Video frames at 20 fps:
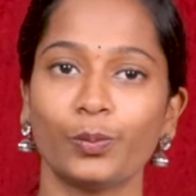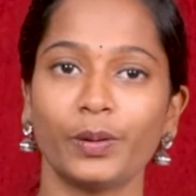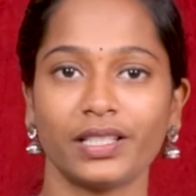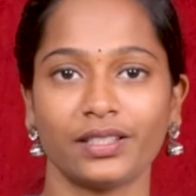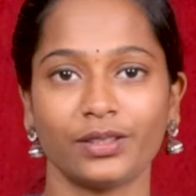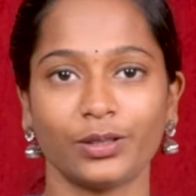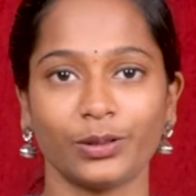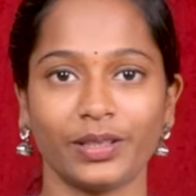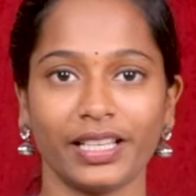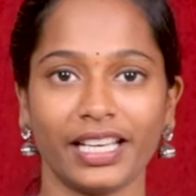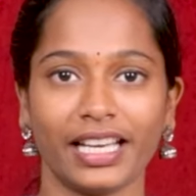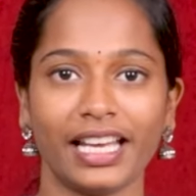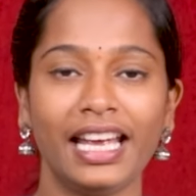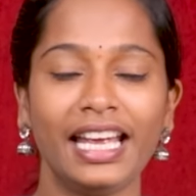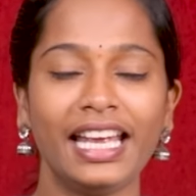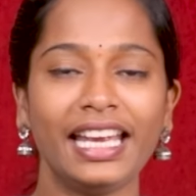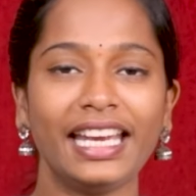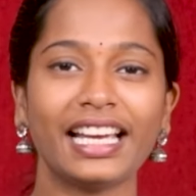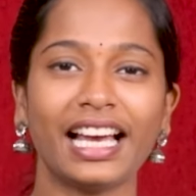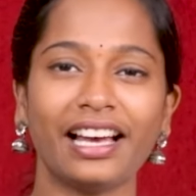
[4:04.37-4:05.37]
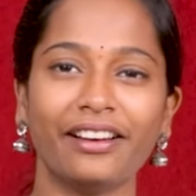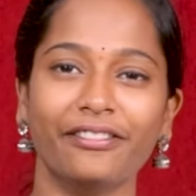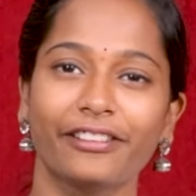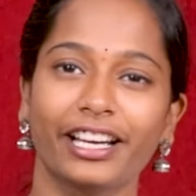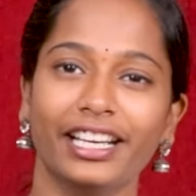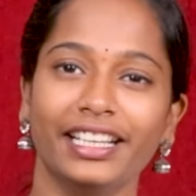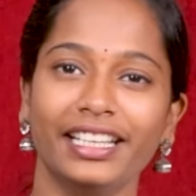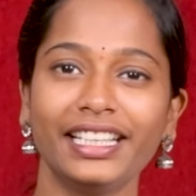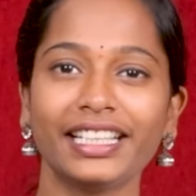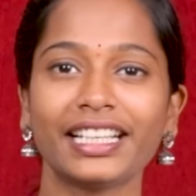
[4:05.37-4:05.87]
ఊపేస్తుంది ఇక
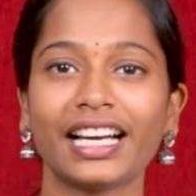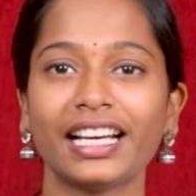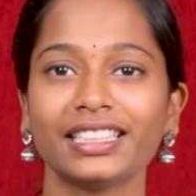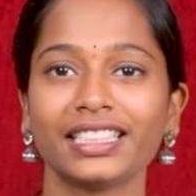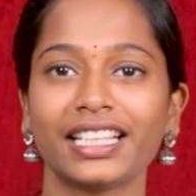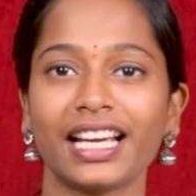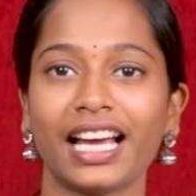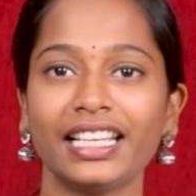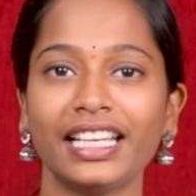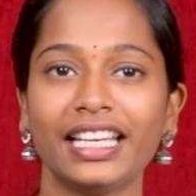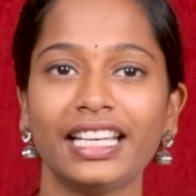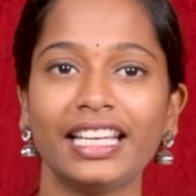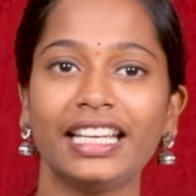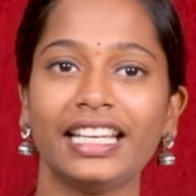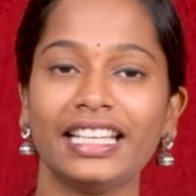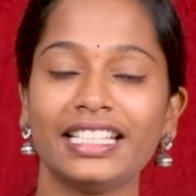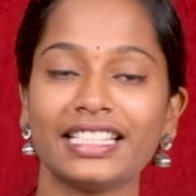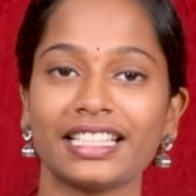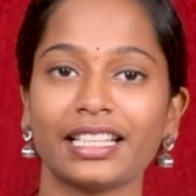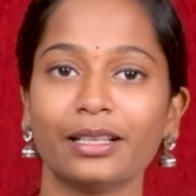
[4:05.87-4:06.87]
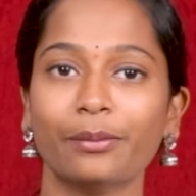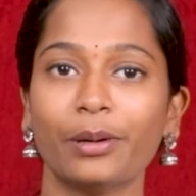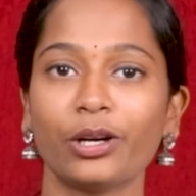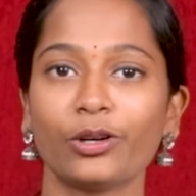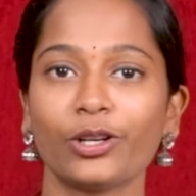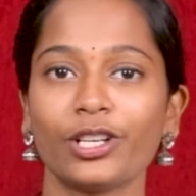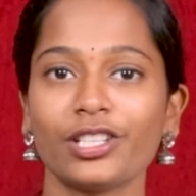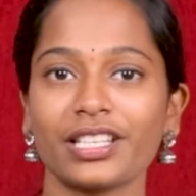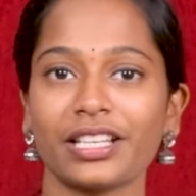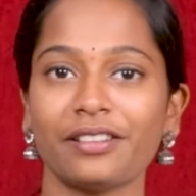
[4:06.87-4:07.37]
అవన్నీ కాదు కానీ ఈ సినిమా
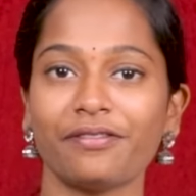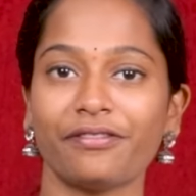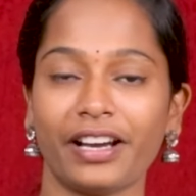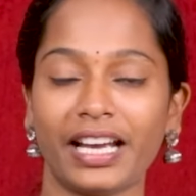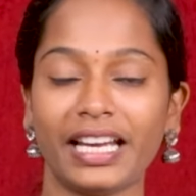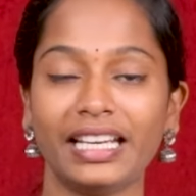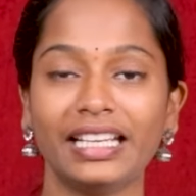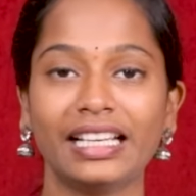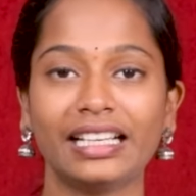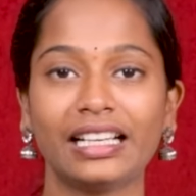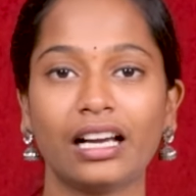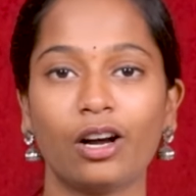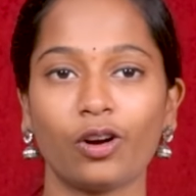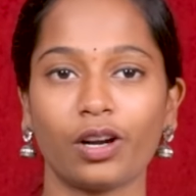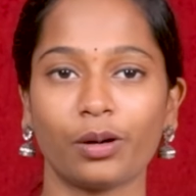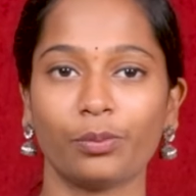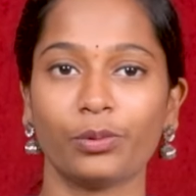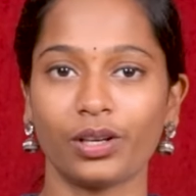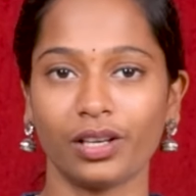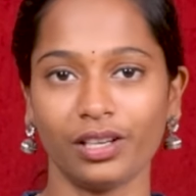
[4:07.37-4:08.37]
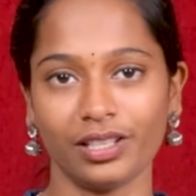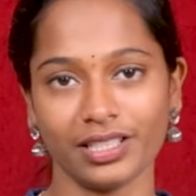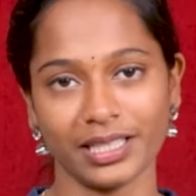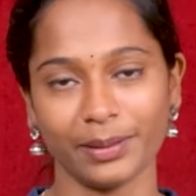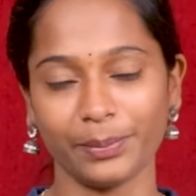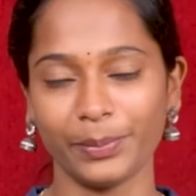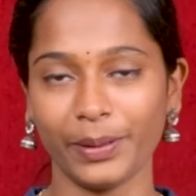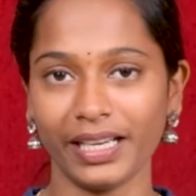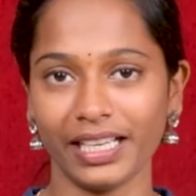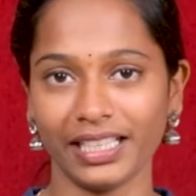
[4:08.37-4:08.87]
గురించి ఫైనల్గా ఒక మొక్కలో
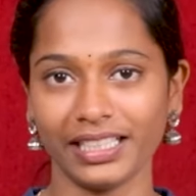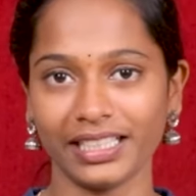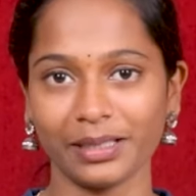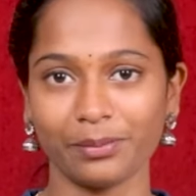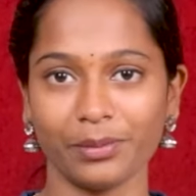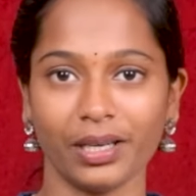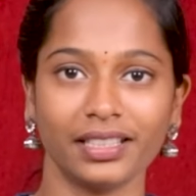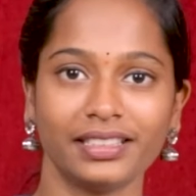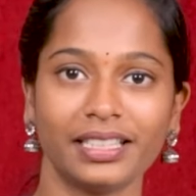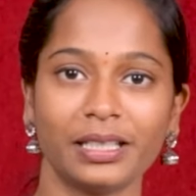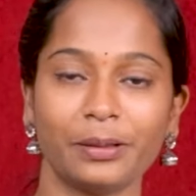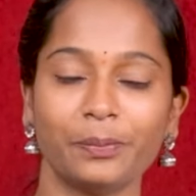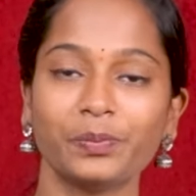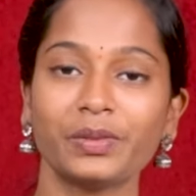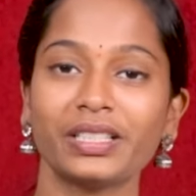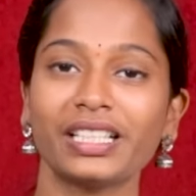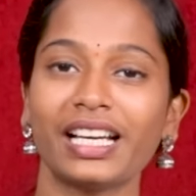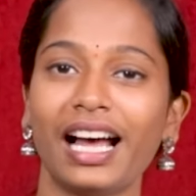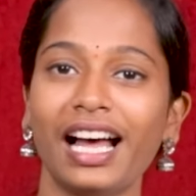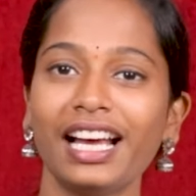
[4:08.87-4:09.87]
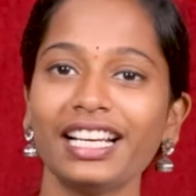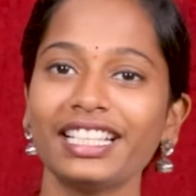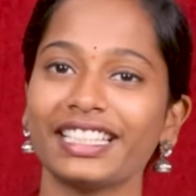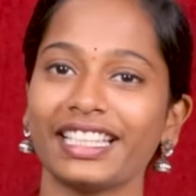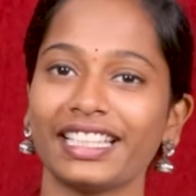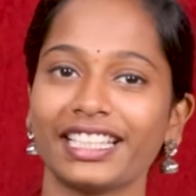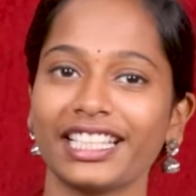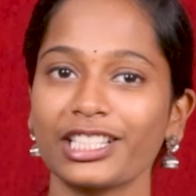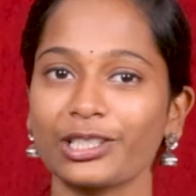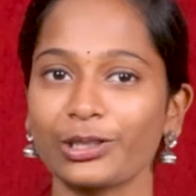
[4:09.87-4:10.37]
చెప్పాలంటే మాత్రం కా
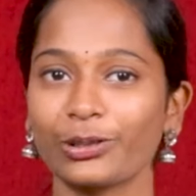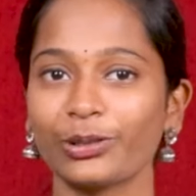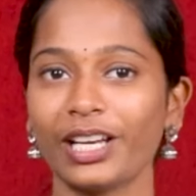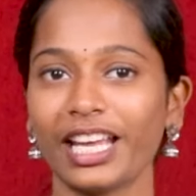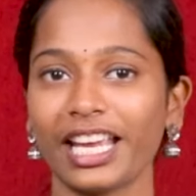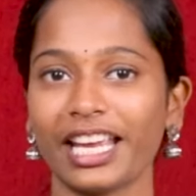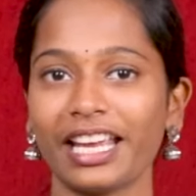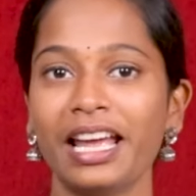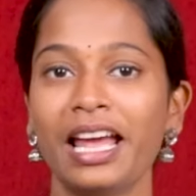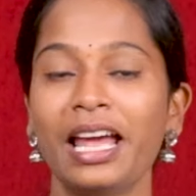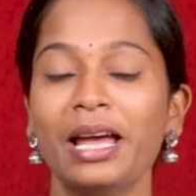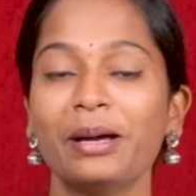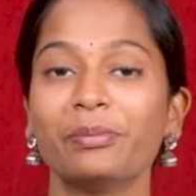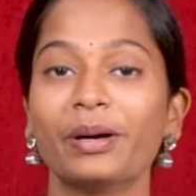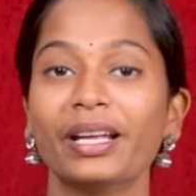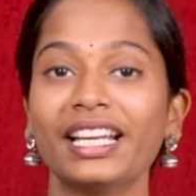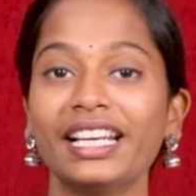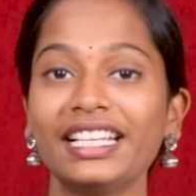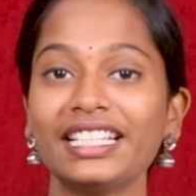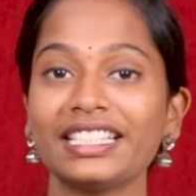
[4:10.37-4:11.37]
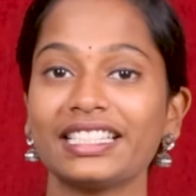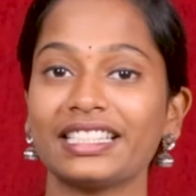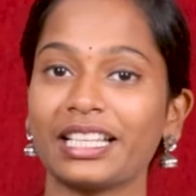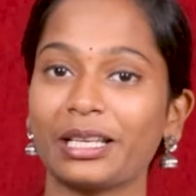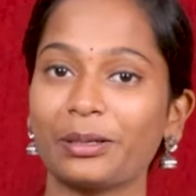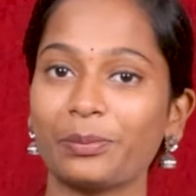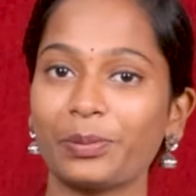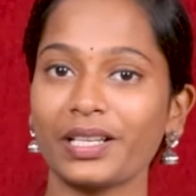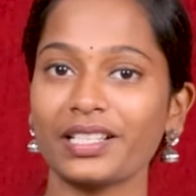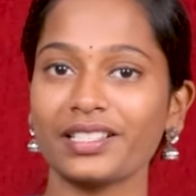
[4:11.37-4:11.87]
కిక్కిస్తూనే మనల్ని
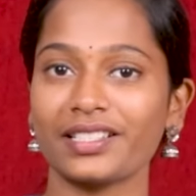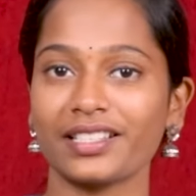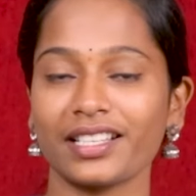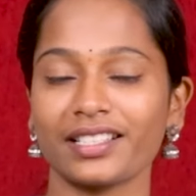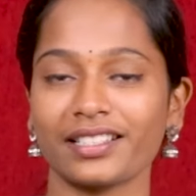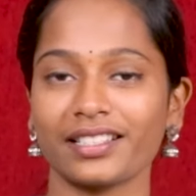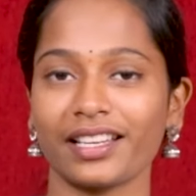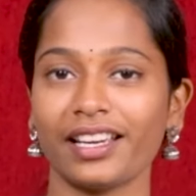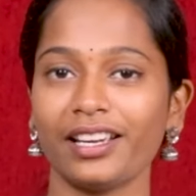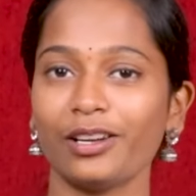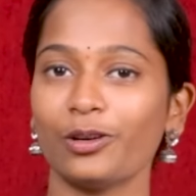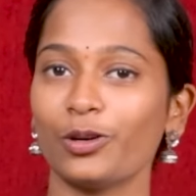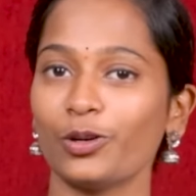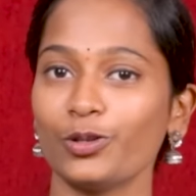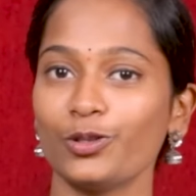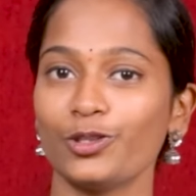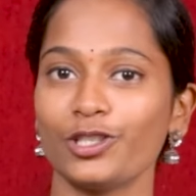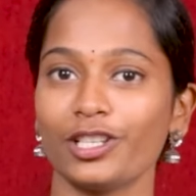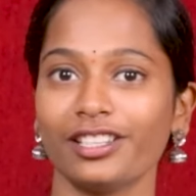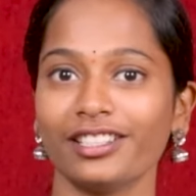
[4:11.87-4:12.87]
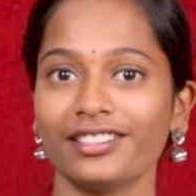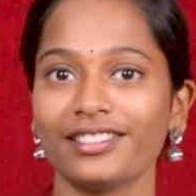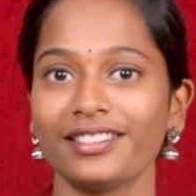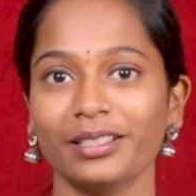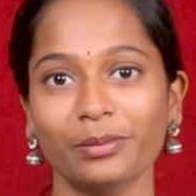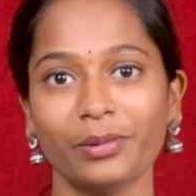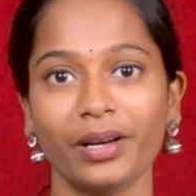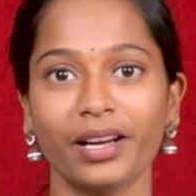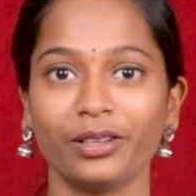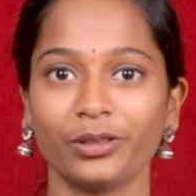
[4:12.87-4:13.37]
సర్ప్రైజ్ చేసే ఓ చిన్న
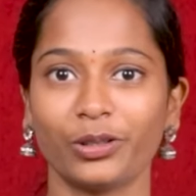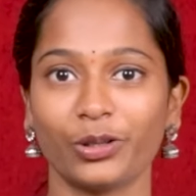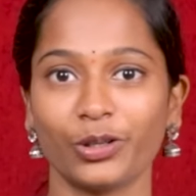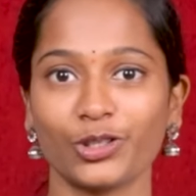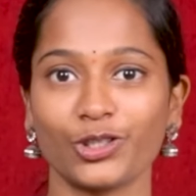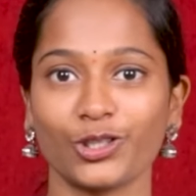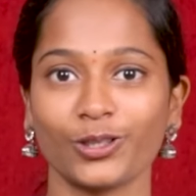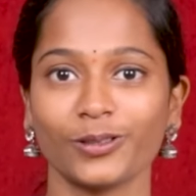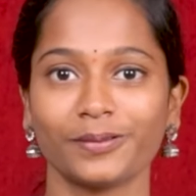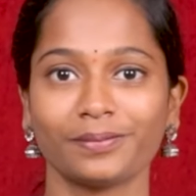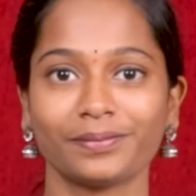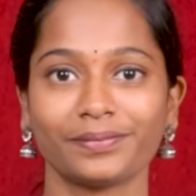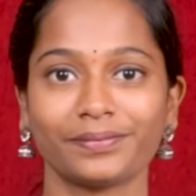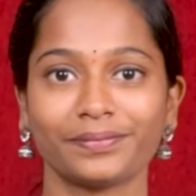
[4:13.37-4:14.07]
సినిమా అనుకోవచ్చు